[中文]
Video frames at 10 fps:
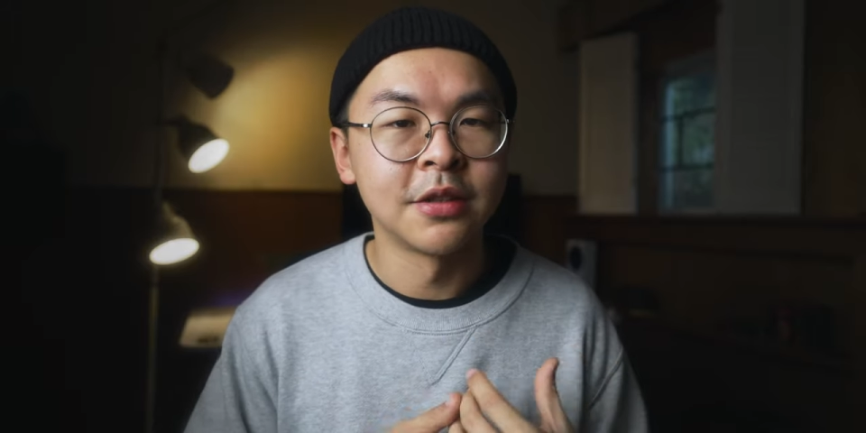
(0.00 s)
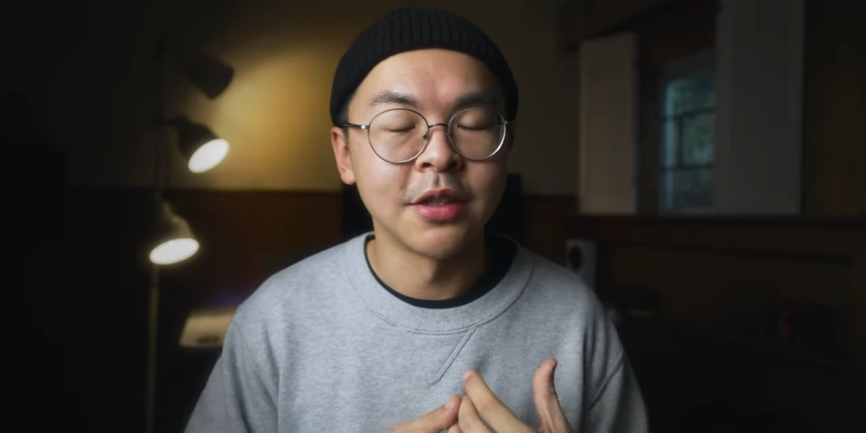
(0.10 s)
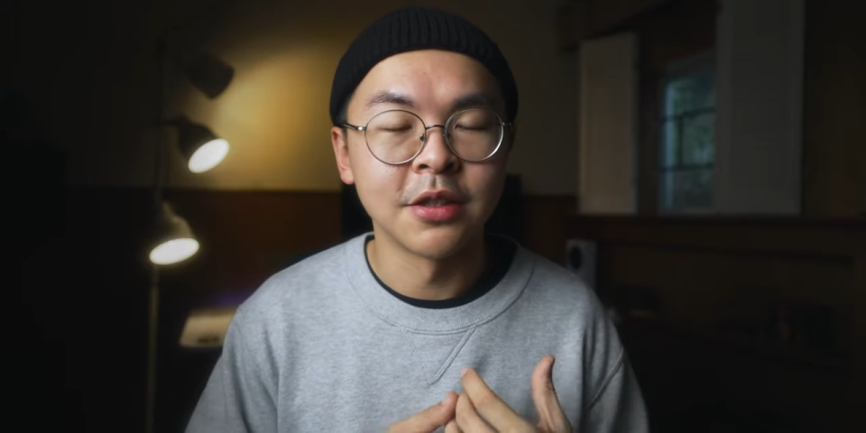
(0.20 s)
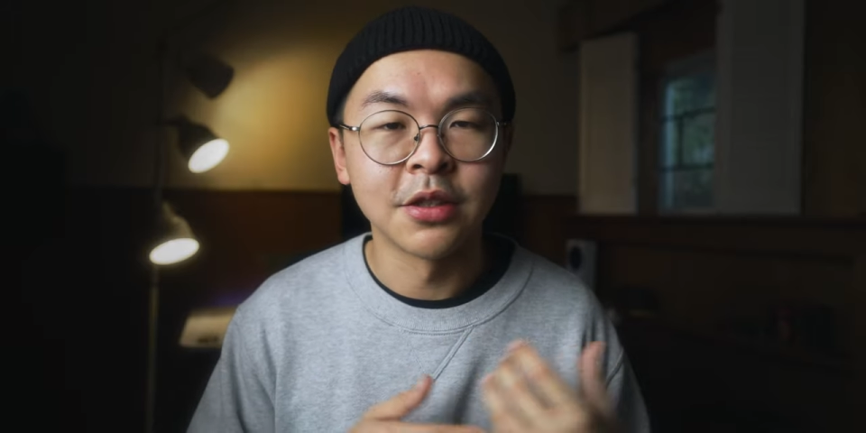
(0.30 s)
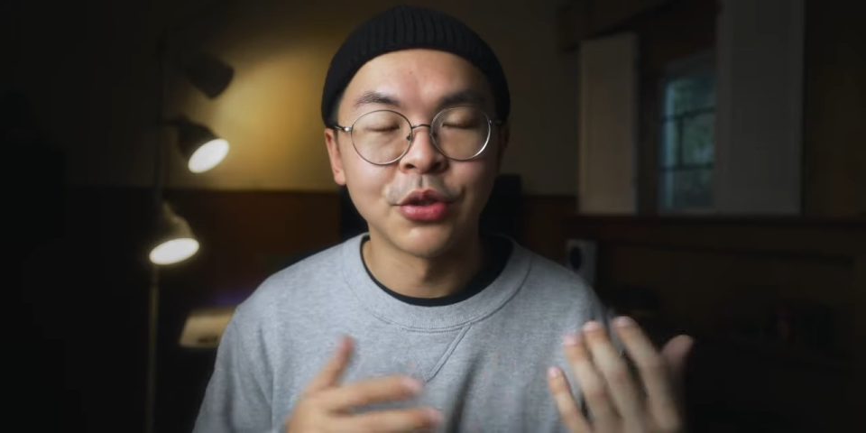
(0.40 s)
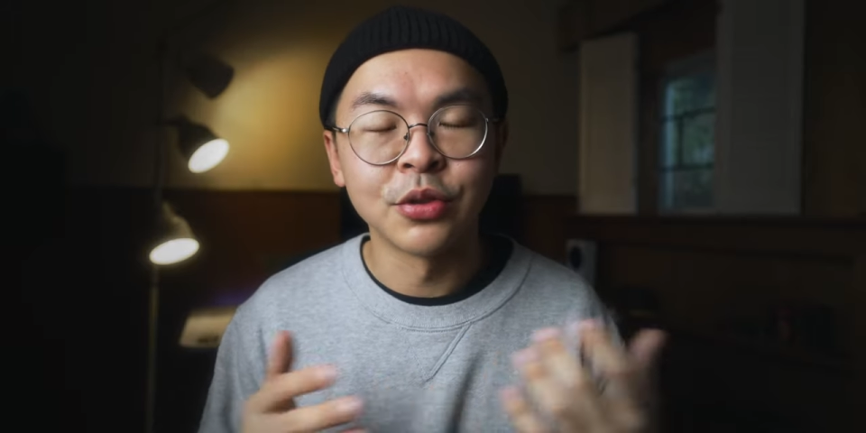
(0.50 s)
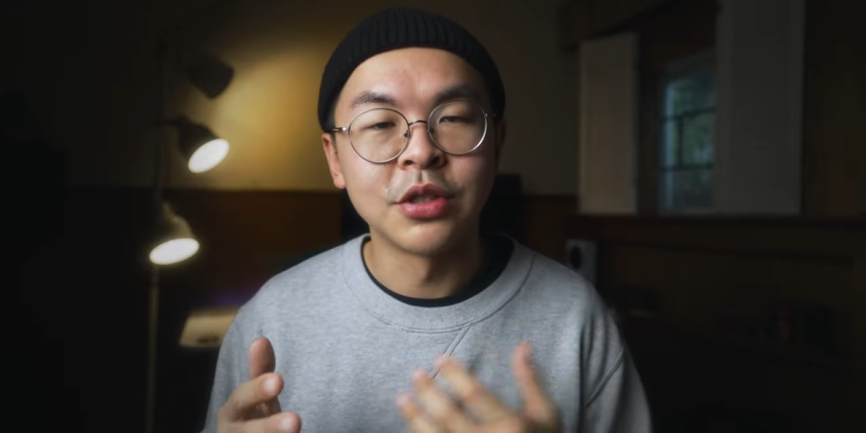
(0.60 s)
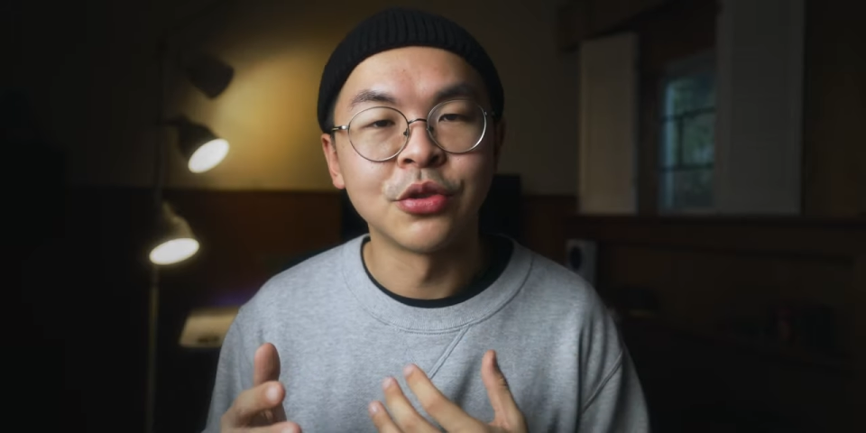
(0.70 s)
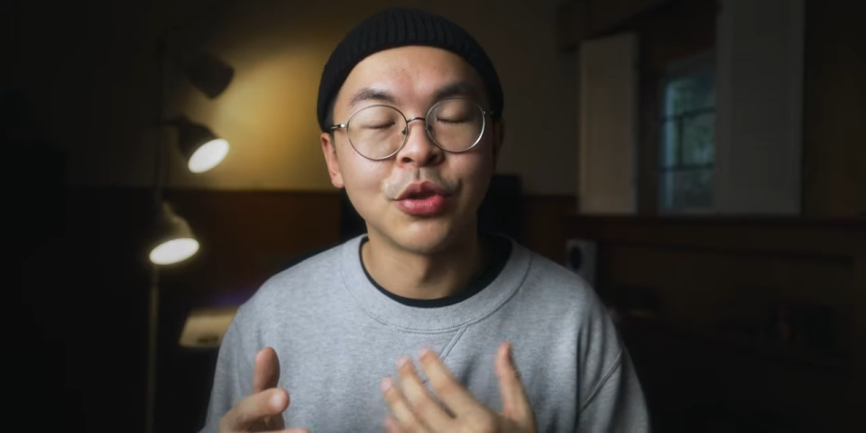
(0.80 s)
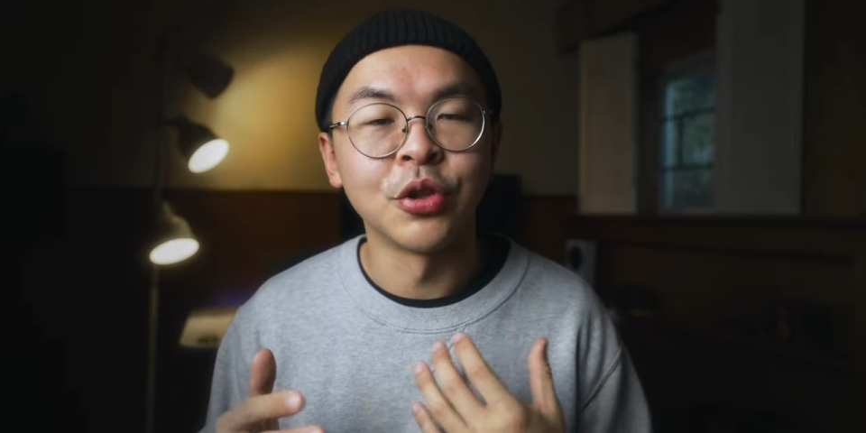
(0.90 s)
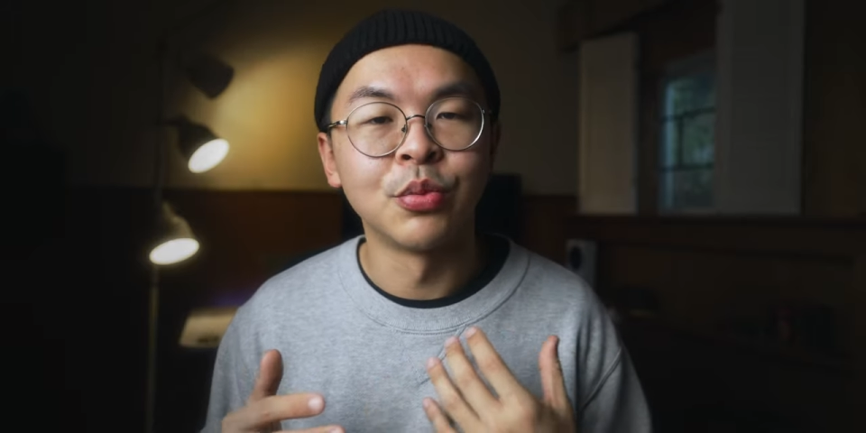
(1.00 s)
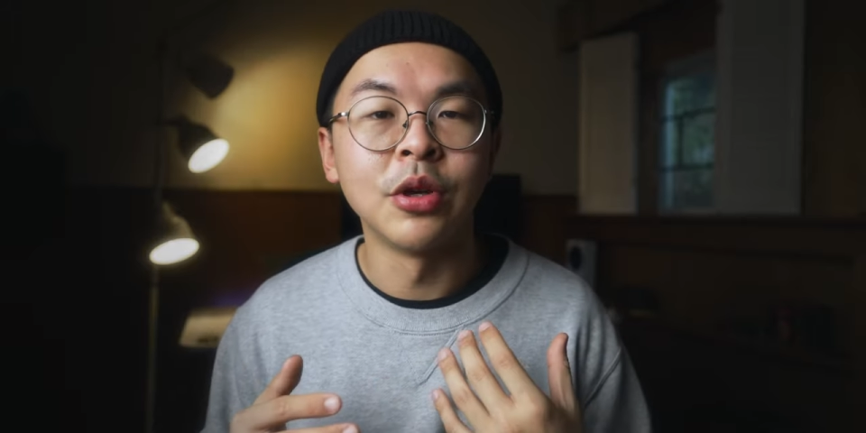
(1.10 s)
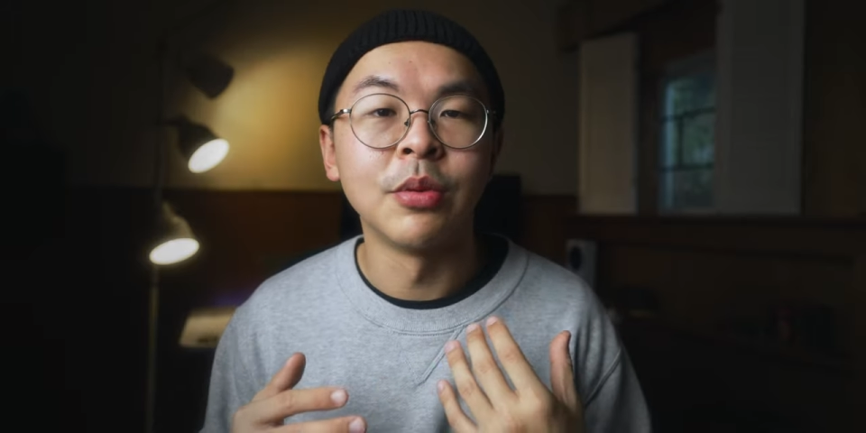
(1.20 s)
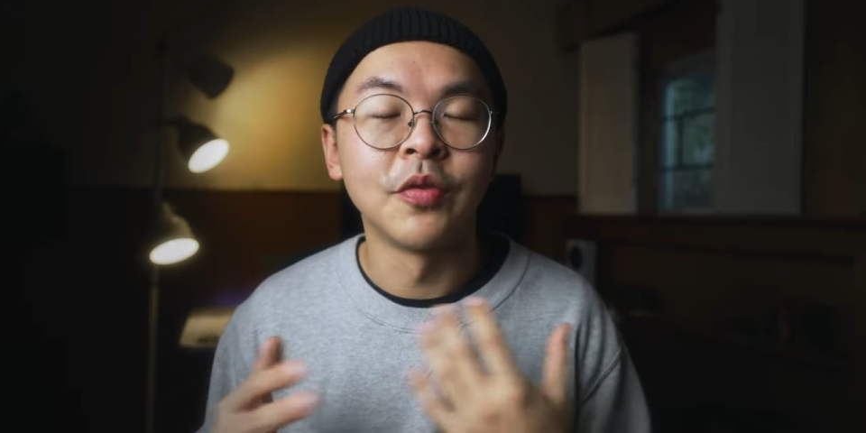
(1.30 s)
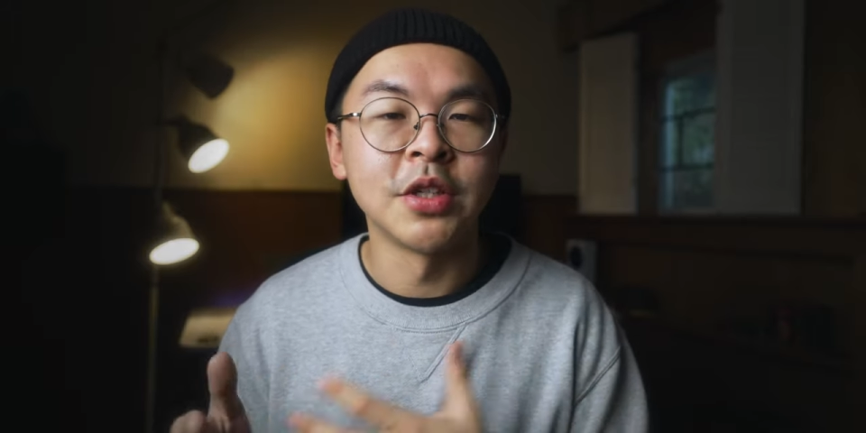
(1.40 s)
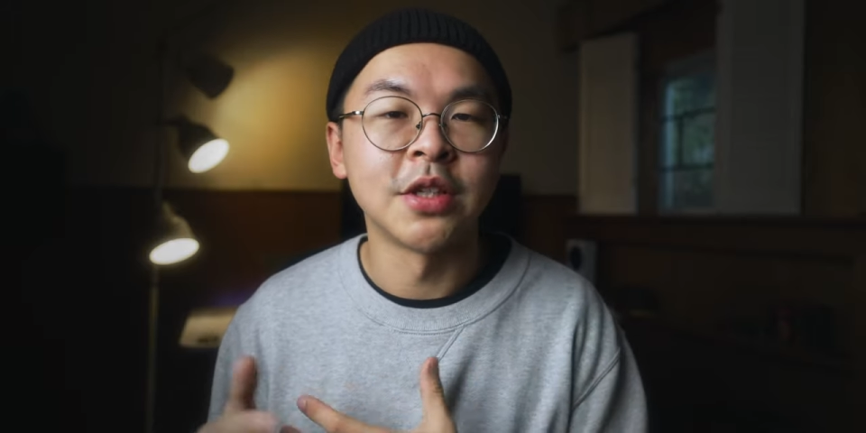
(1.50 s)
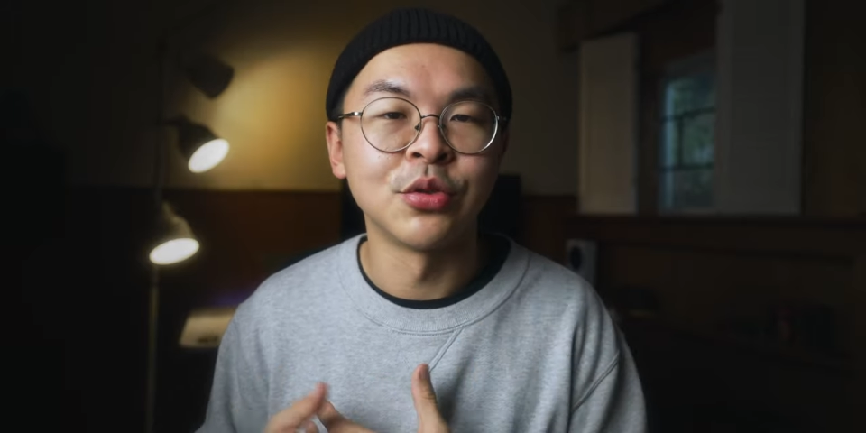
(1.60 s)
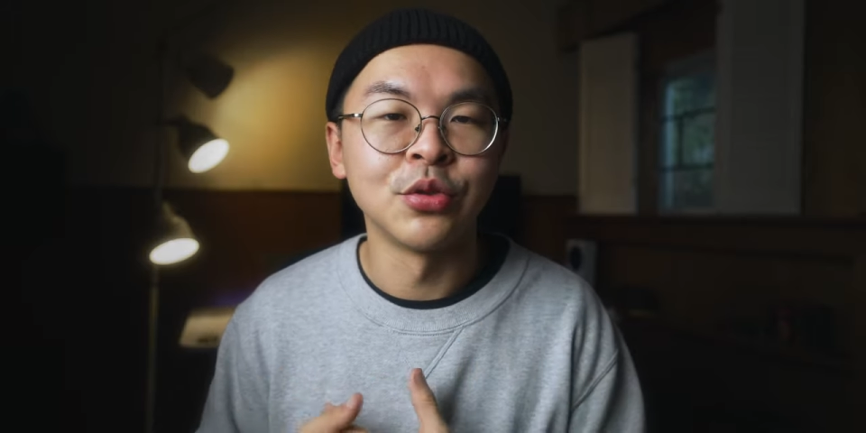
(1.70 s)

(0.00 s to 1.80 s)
那你这个东西永远都不会被分享出